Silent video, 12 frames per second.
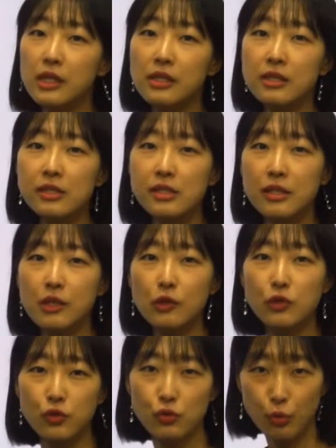1
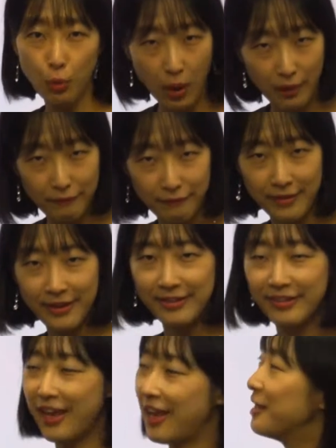7 u 원 이렇게